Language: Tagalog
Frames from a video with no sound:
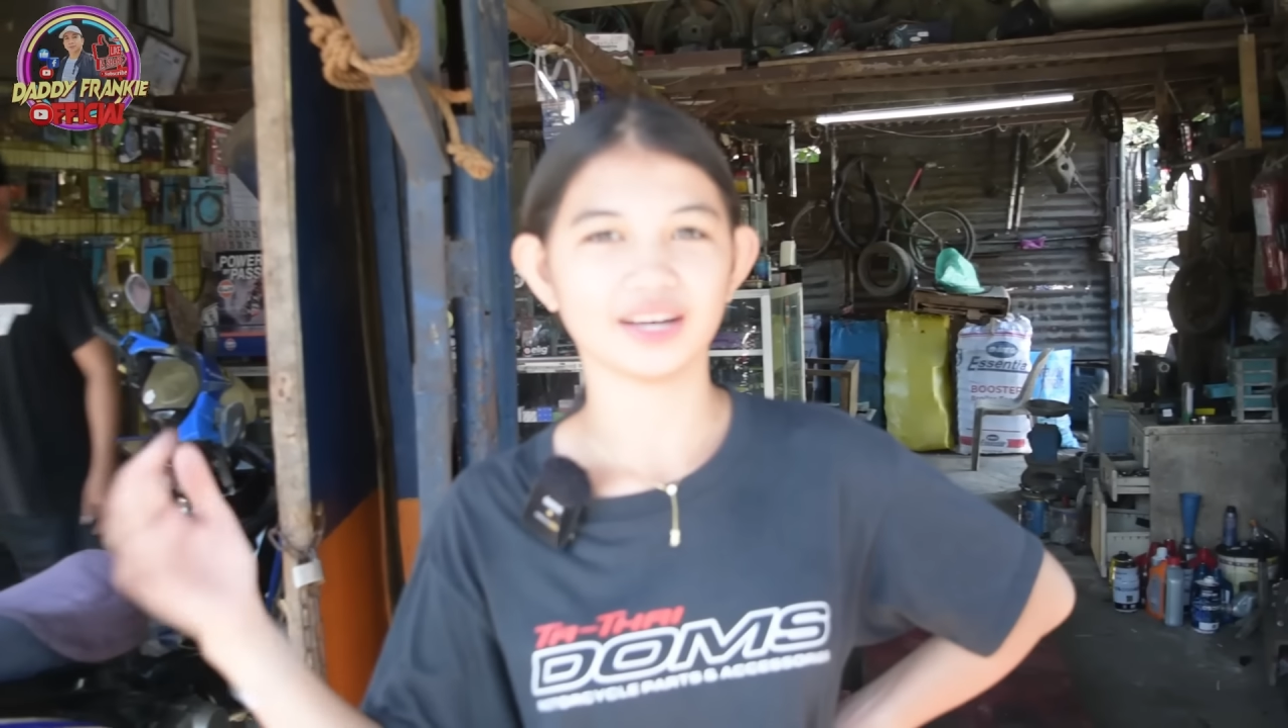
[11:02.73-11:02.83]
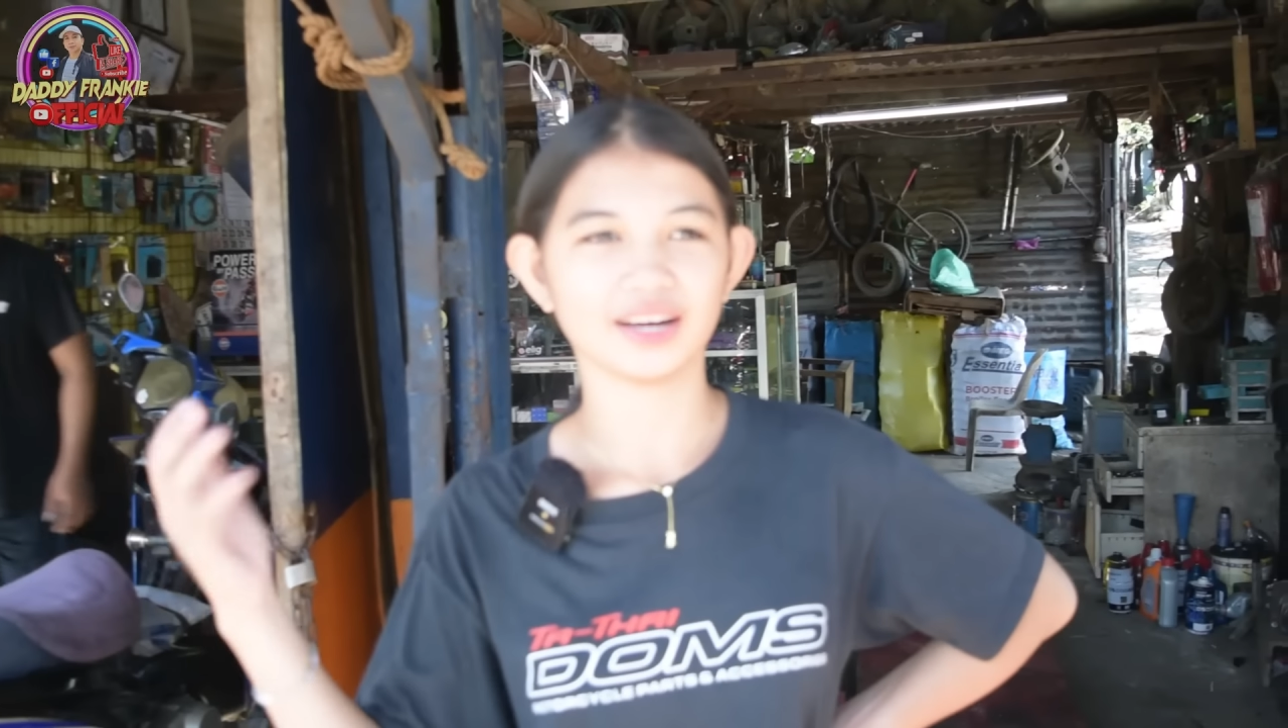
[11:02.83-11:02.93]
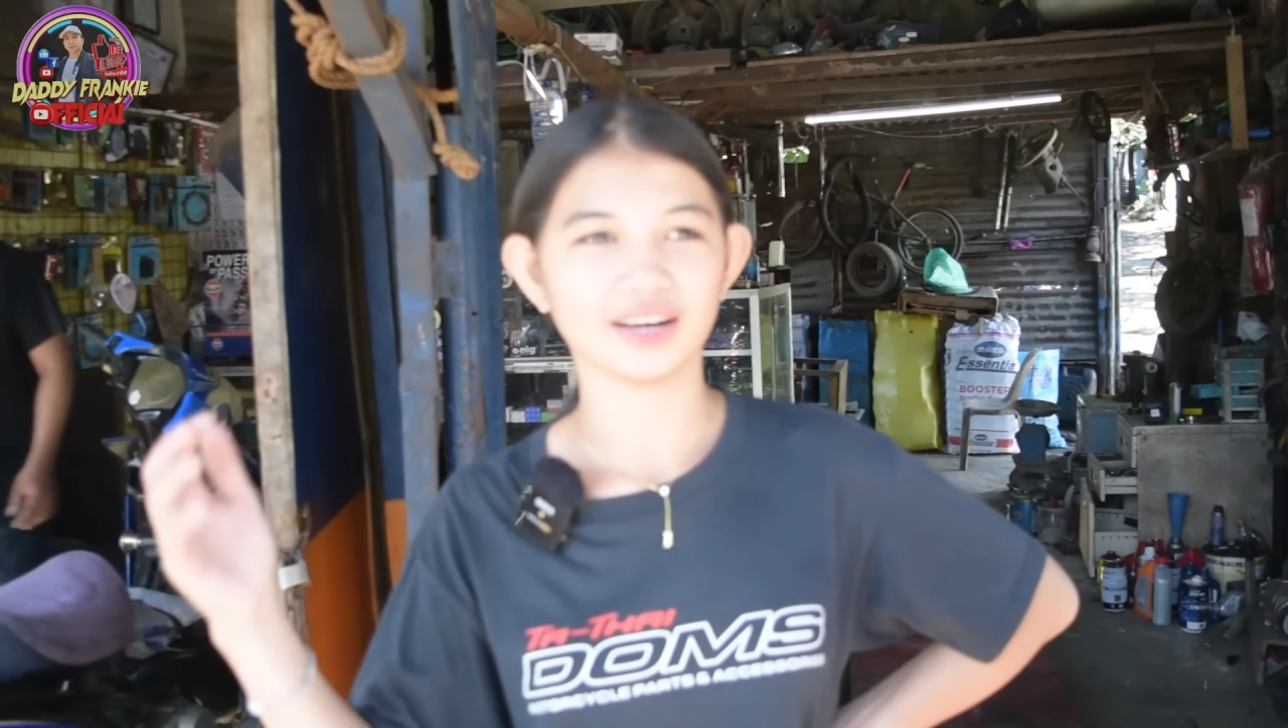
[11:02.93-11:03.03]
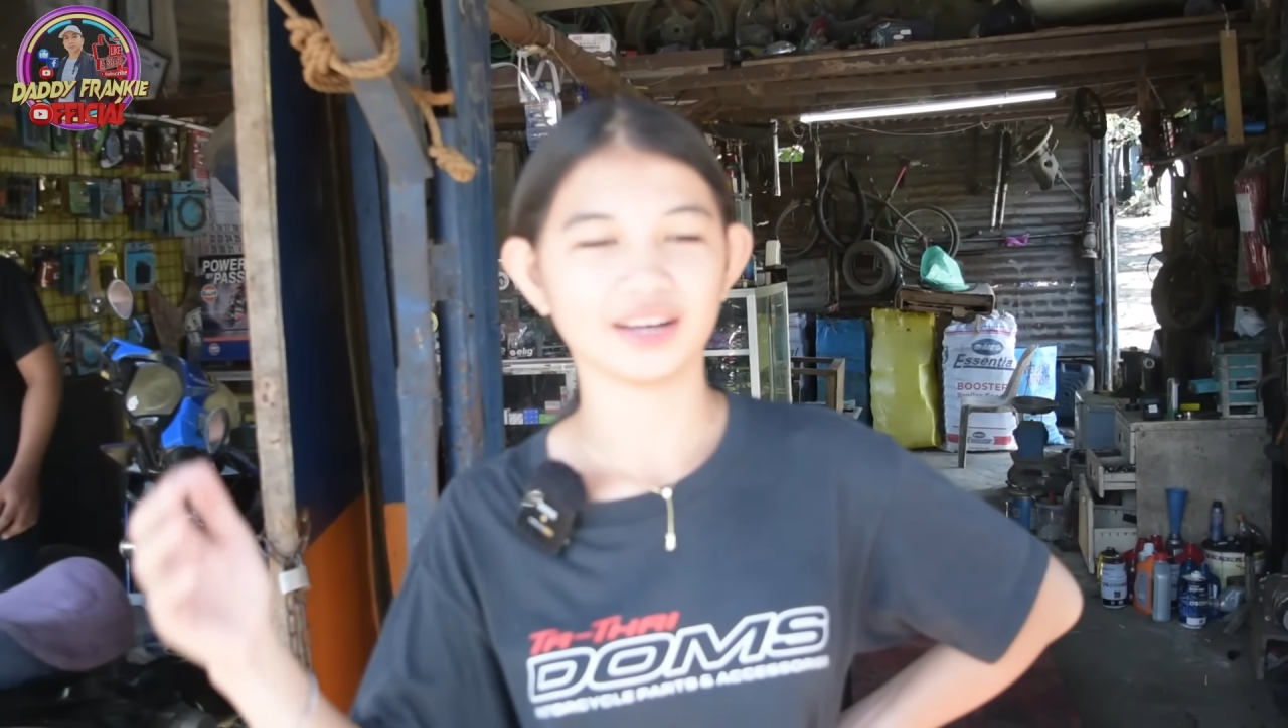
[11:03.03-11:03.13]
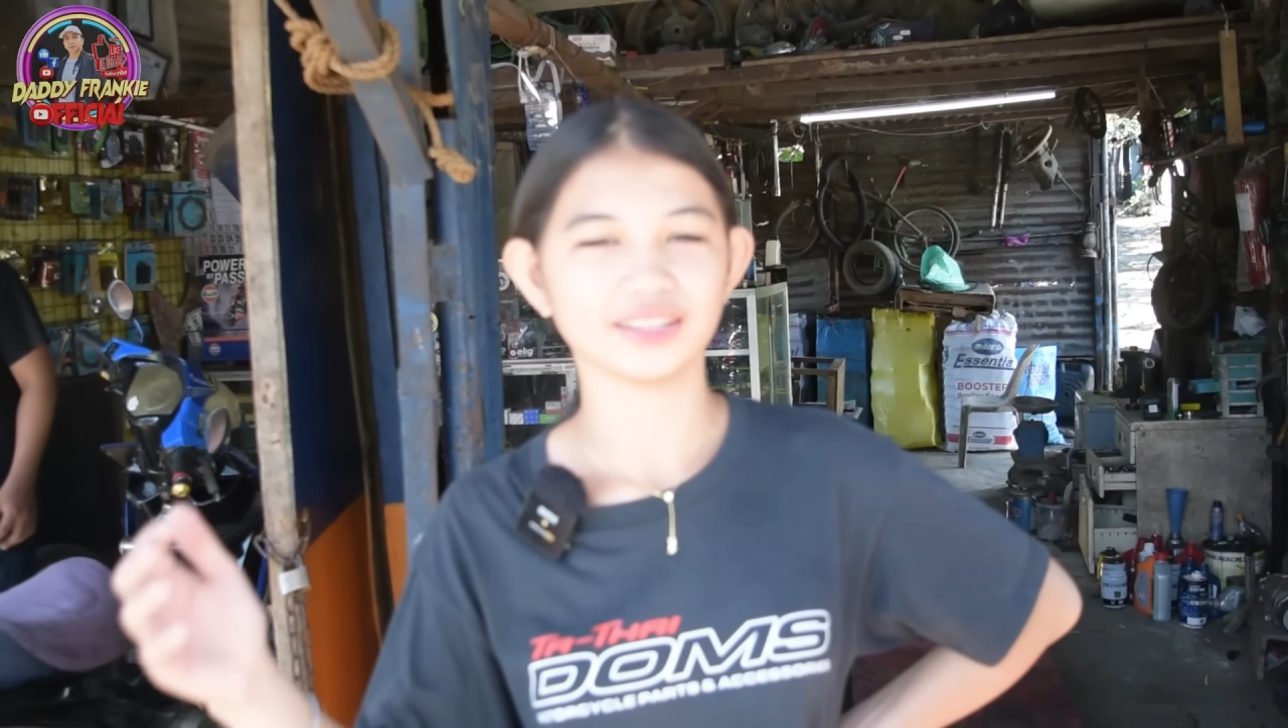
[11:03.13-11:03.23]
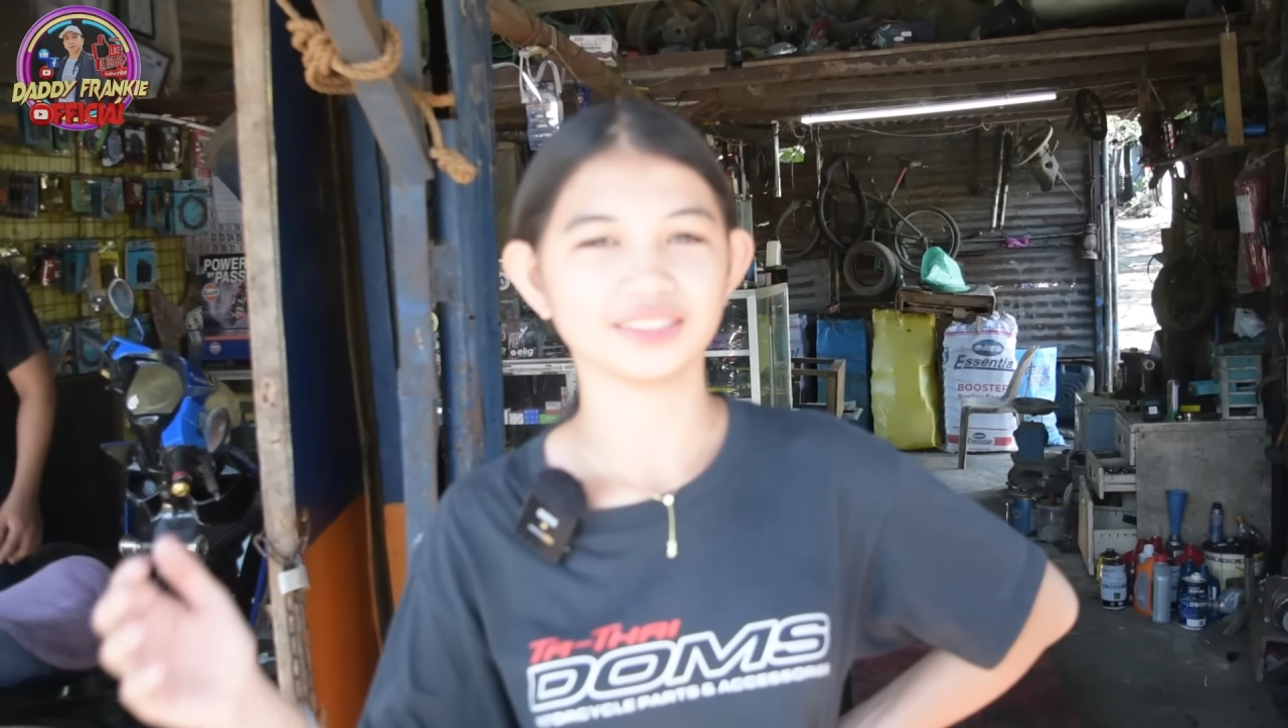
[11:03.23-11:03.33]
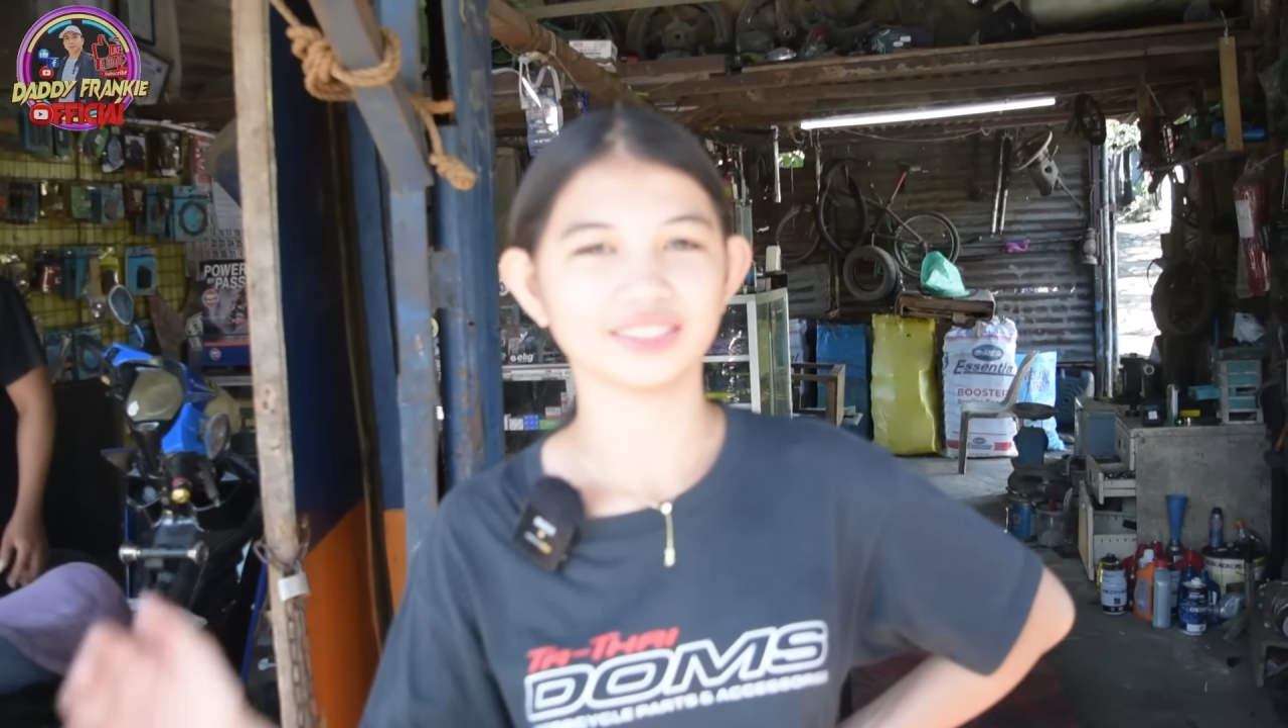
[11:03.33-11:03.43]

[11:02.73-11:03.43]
uh,